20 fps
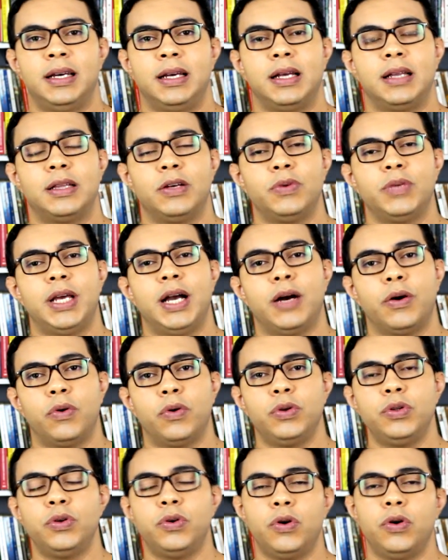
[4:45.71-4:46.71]
Então, de
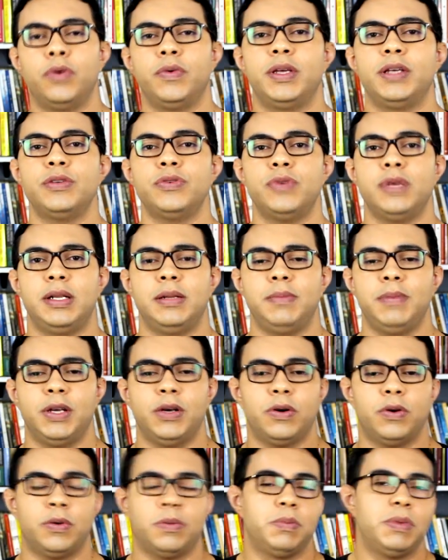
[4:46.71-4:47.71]
acordo com isso, ele me,
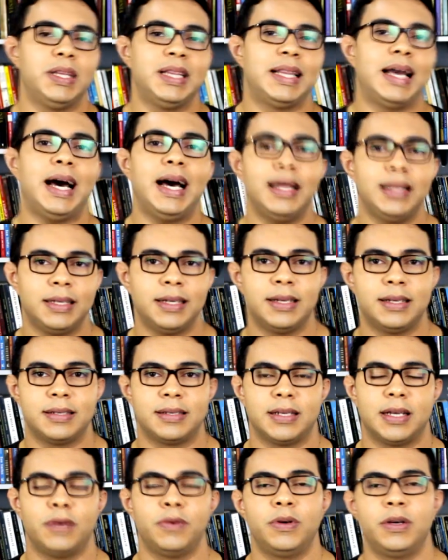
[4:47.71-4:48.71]
me dá a
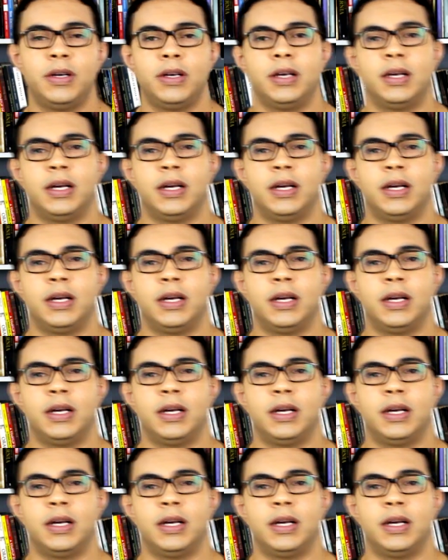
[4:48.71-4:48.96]
direção